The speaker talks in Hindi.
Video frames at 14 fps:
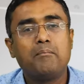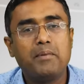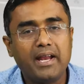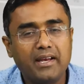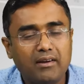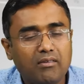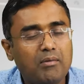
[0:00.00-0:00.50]

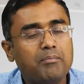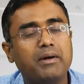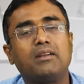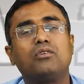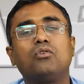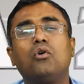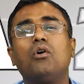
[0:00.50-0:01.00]
मैं
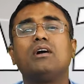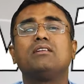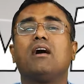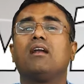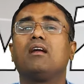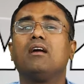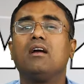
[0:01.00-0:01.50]
नवंबर
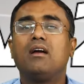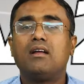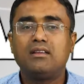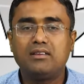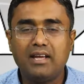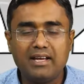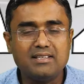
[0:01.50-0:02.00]

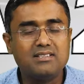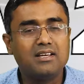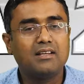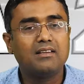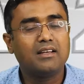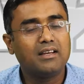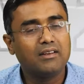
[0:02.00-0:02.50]
2023 के
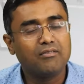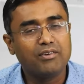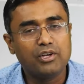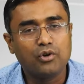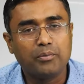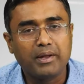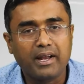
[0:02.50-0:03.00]
अंदर ये
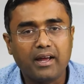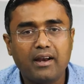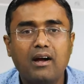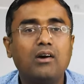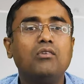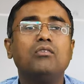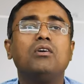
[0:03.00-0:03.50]
वीडियो बना
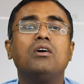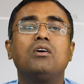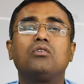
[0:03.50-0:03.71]
रहा हूं